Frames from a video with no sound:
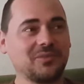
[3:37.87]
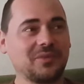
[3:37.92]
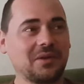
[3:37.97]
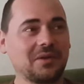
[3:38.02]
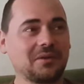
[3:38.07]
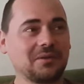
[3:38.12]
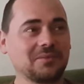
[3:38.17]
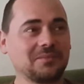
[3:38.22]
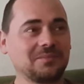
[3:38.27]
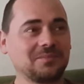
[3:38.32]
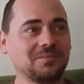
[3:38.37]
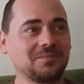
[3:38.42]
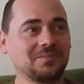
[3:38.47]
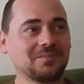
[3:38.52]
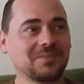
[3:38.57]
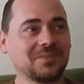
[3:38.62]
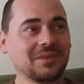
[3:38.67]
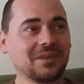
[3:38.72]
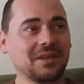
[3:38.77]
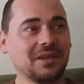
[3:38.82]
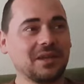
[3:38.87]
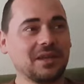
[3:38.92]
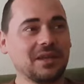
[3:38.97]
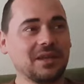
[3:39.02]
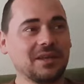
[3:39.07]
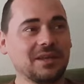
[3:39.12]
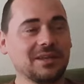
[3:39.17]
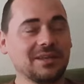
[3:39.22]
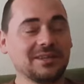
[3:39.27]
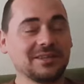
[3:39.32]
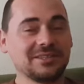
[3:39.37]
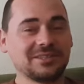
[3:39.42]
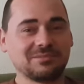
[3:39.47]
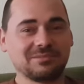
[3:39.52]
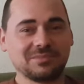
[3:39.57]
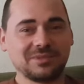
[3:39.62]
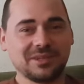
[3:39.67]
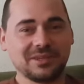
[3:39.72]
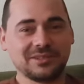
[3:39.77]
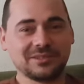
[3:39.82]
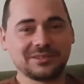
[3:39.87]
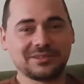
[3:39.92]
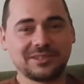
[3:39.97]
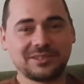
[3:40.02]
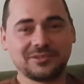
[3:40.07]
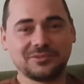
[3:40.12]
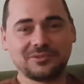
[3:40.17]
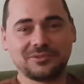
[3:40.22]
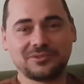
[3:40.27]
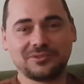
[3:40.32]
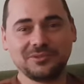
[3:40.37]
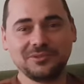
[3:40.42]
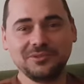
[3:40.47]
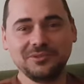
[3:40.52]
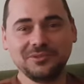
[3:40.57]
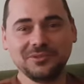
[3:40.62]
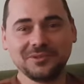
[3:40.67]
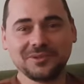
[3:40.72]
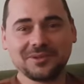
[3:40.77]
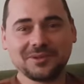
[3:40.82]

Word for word: var. Şimdi sıkı tutunun.